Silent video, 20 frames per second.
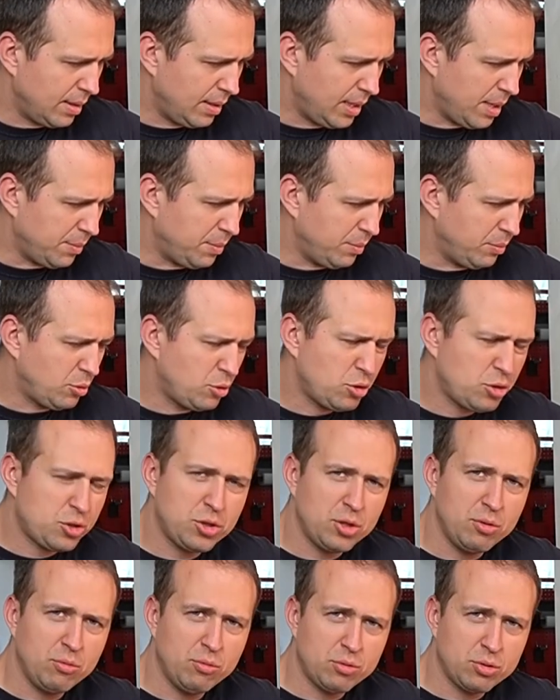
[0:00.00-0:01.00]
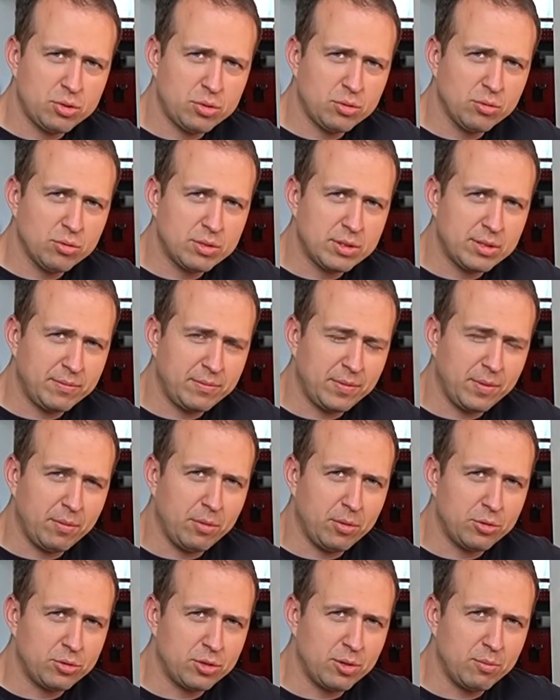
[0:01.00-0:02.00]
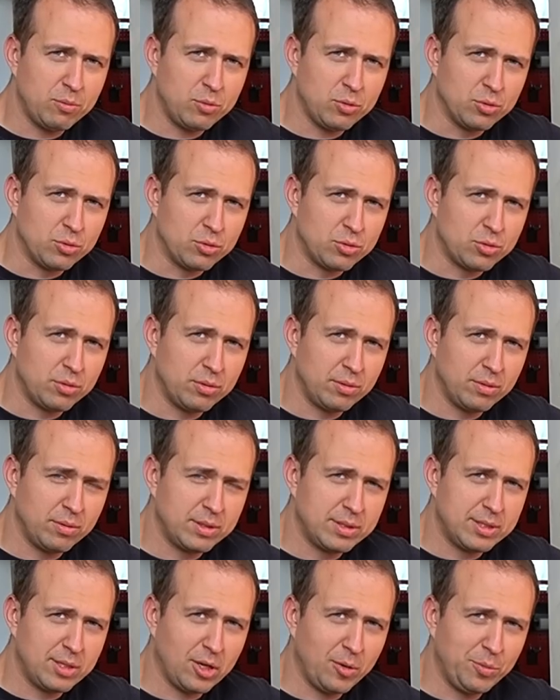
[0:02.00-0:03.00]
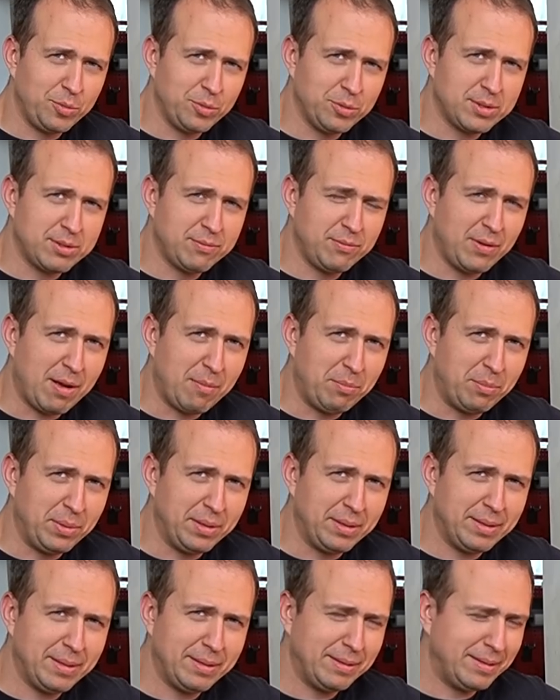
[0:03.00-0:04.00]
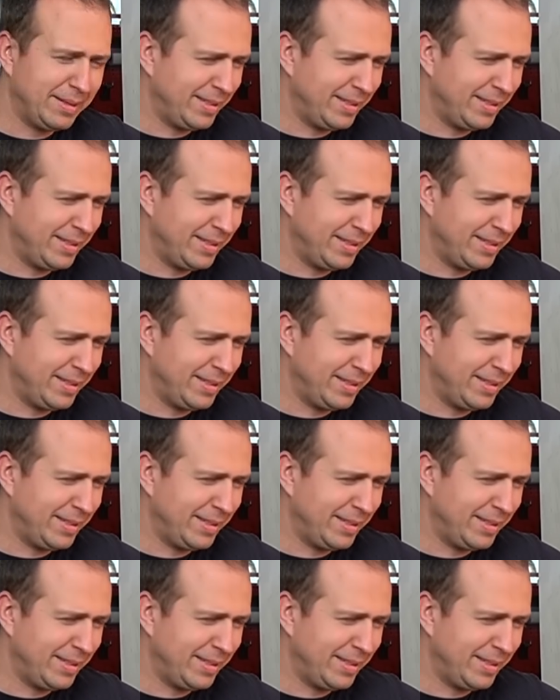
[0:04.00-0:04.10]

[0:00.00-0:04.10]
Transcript: ja bym trzy Ursusy V8 już zrobił z fapy